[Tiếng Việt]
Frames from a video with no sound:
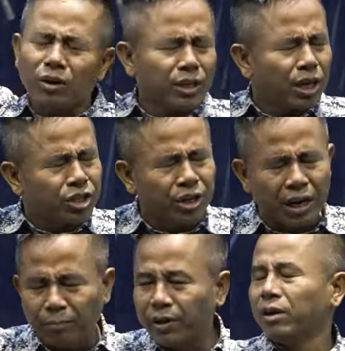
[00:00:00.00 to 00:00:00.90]
dòng dưới thật
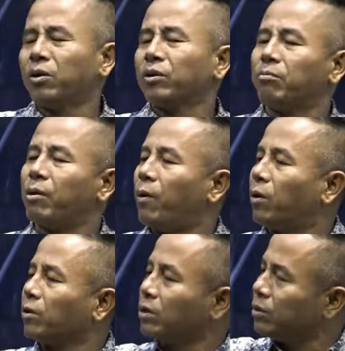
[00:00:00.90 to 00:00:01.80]
năm ní, lúc nè một
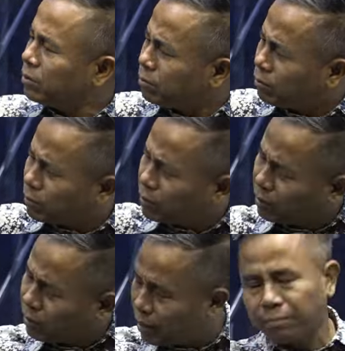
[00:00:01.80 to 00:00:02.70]
ôn cứ
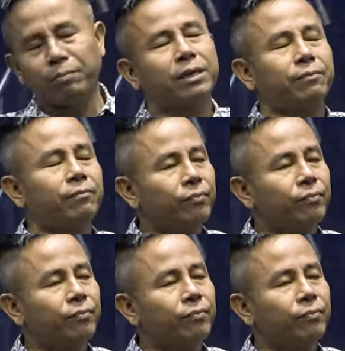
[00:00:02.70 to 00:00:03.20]
lây ở mạch.